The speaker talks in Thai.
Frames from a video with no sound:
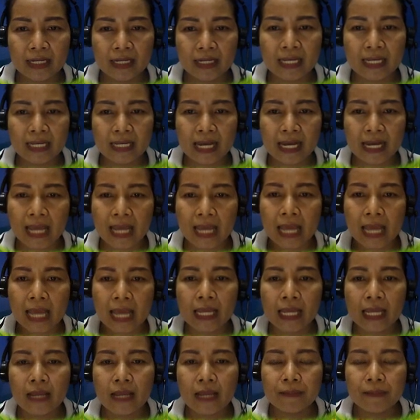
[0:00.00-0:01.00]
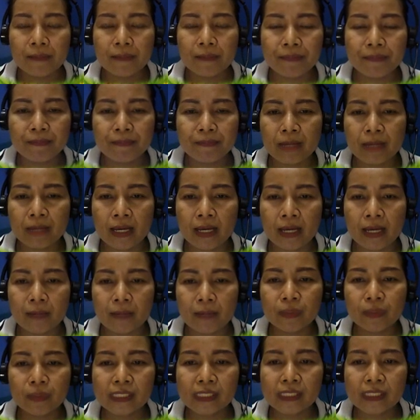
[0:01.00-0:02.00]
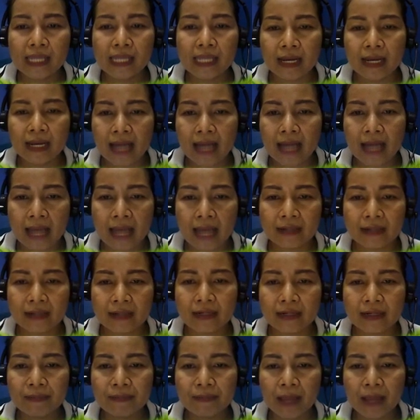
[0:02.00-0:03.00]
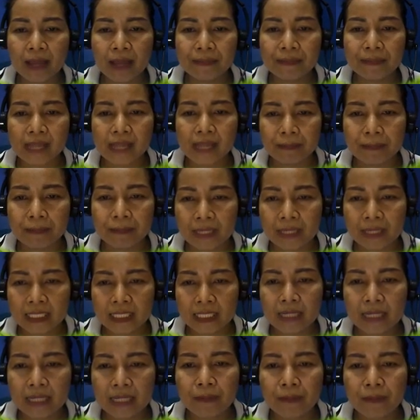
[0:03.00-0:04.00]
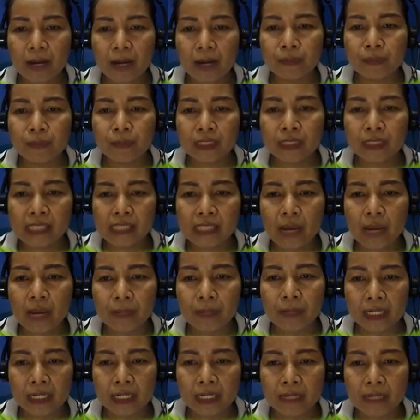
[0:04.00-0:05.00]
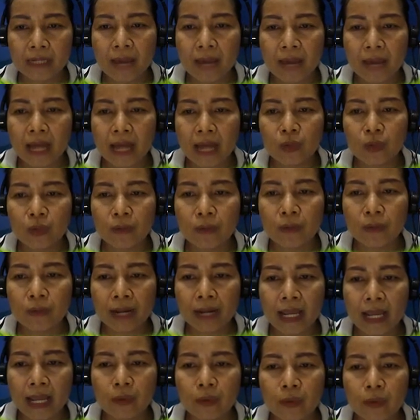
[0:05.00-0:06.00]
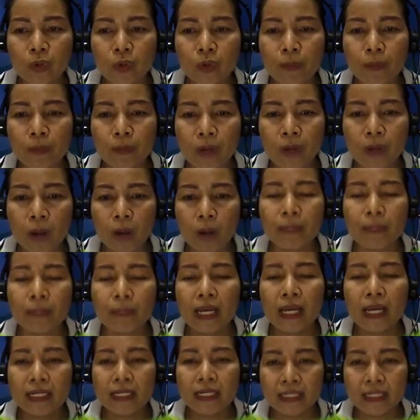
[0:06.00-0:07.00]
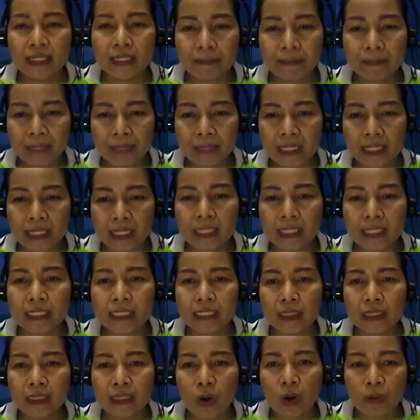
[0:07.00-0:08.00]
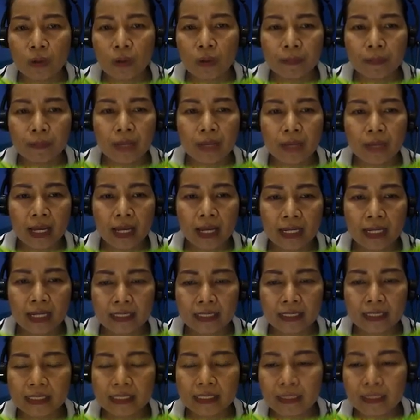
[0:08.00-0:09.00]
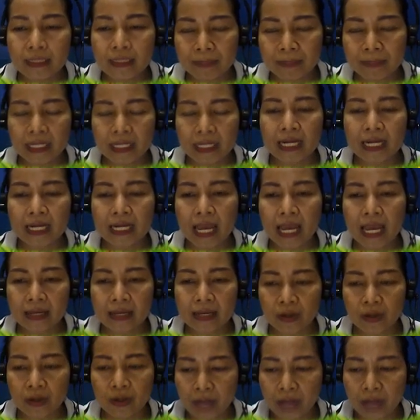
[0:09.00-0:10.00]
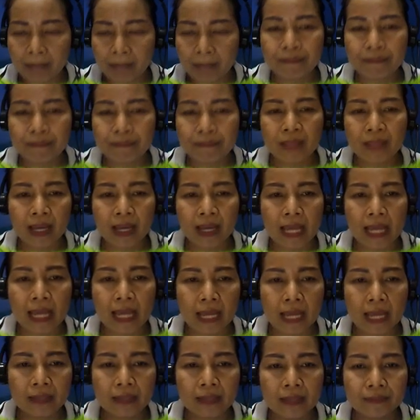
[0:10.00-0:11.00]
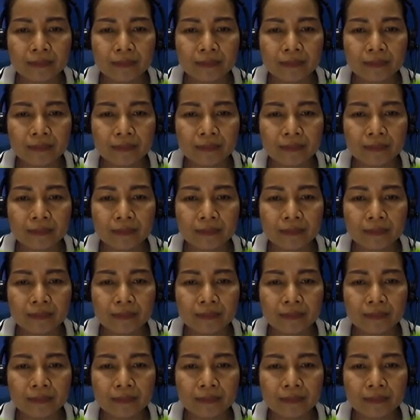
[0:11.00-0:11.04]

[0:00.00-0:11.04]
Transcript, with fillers: นี่นะคะพุทธศักราชเริ่มนับจากปีที่พระพุทธเจ้าปรินิพานล่วงไปแล้วครบรอบ 1 ปีนี่คือของอที่ประเทศไทยเรานับนะคะ